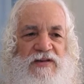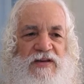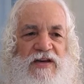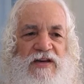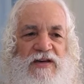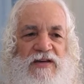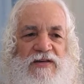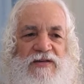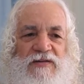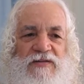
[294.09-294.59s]

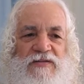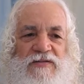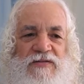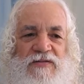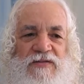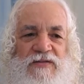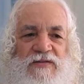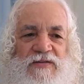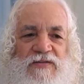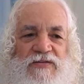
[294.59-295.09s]
Et
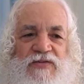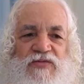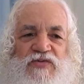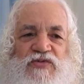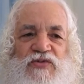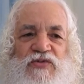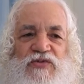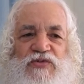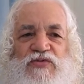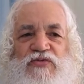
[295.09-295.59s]
tout
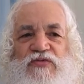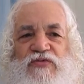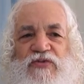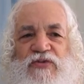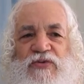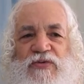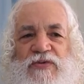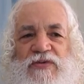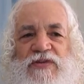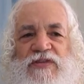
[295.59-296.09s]
ce que tu
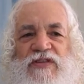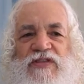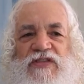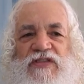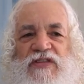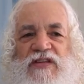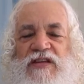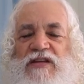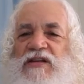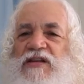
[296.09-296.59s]
veux,
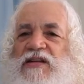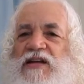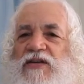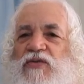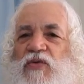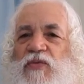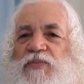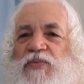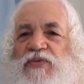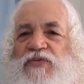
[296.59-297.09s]
c'est ta
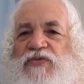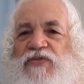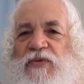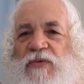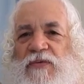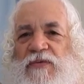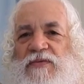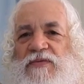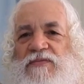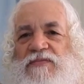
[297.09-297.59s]
compulsion.